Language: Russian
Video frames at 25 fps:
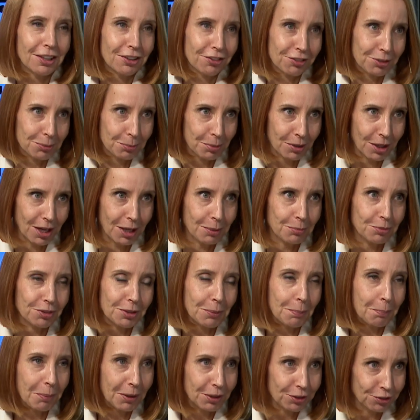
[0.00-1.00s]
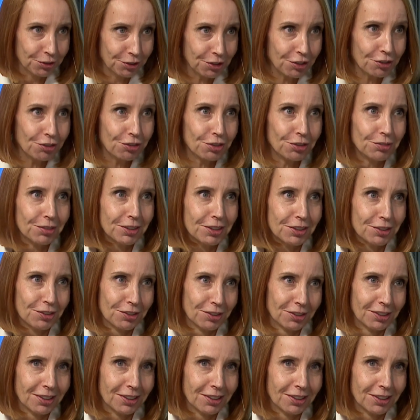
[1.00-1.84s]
собираемся поддерживать,